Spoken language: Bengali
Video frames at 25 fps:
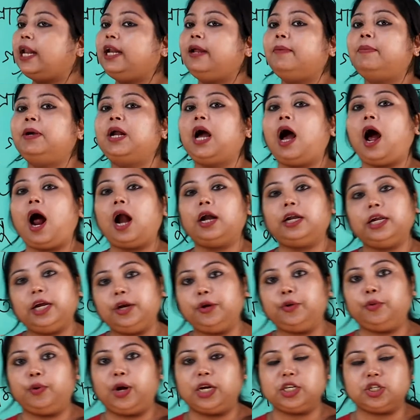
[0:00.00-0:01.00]
তাহলে আমার
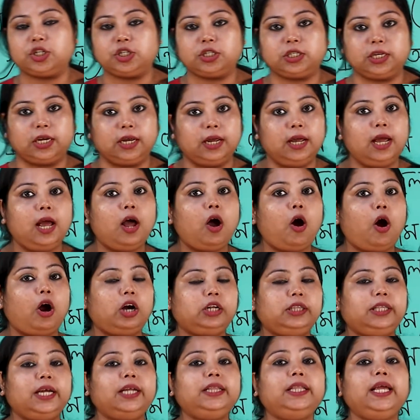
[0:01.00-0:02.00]
আঠেরো আসছে
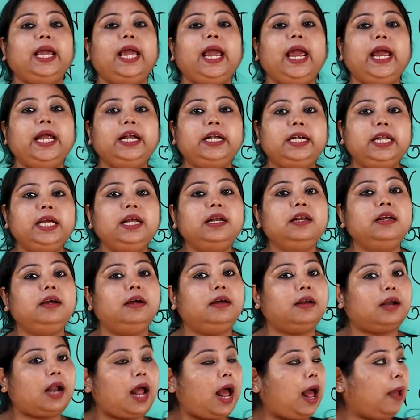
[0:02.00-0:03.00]
অর্থাৎ এইটিন
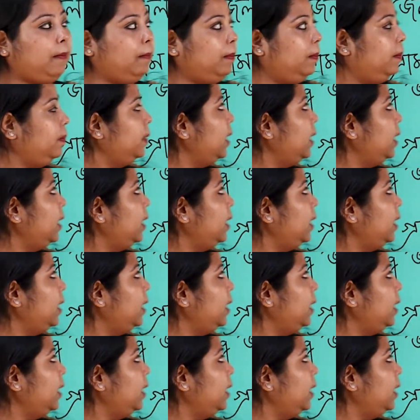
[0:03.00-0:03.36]
গ্রাম